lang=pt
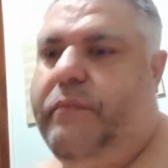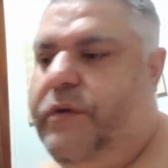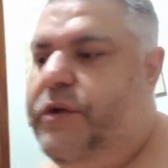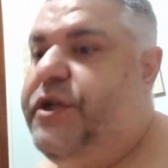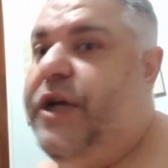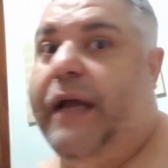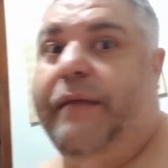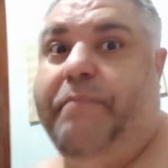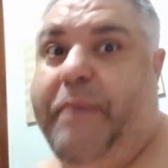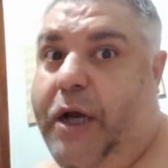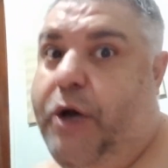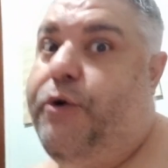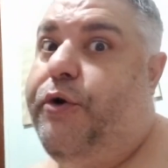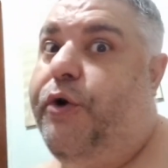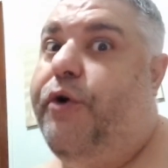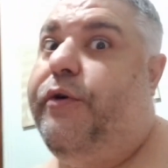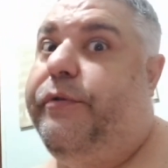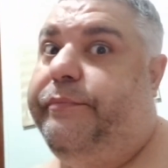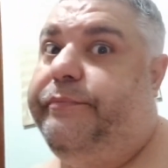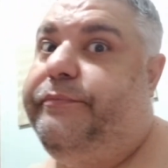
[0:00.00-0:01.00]
Já
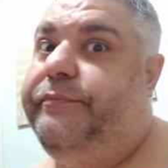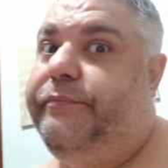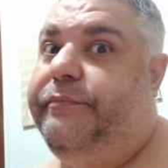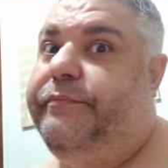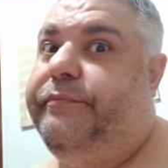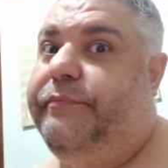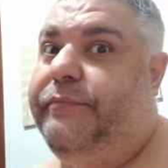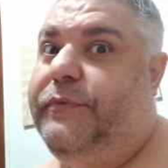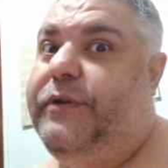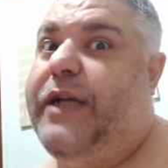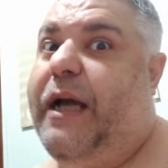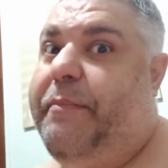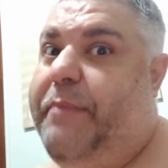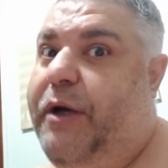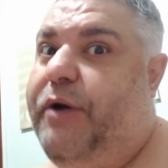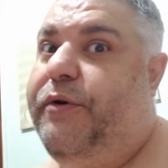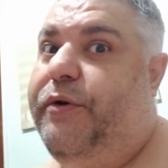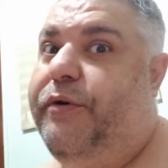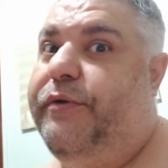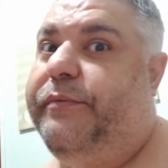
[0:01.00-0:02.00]
melhorou. Já
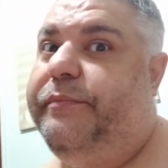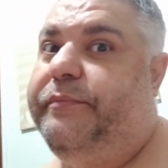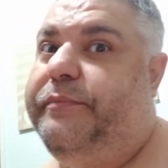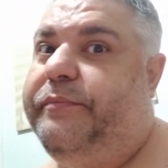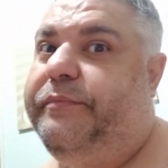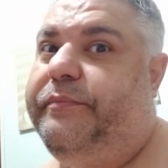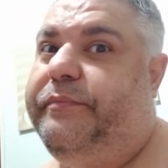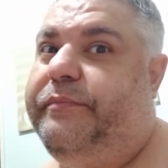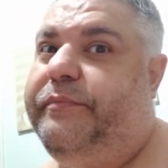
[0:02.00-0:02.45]
melhorou.